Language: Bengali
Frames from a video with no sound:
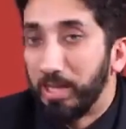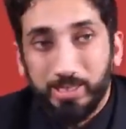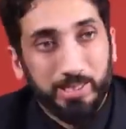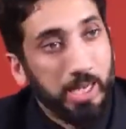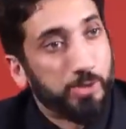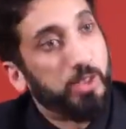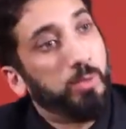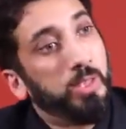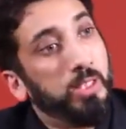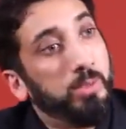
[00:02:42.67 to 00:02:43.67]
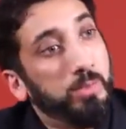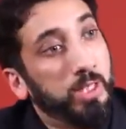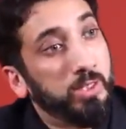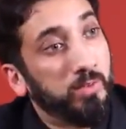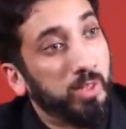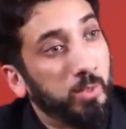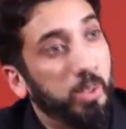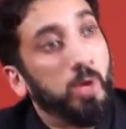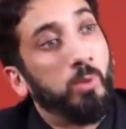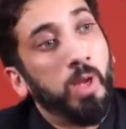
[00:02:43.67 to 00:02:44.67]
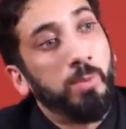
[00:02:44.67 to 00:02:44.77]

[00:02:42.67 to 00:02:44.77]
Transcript: এগুলো আসলে তাকুয়ার অর্থের অন্তর্ভুক্ত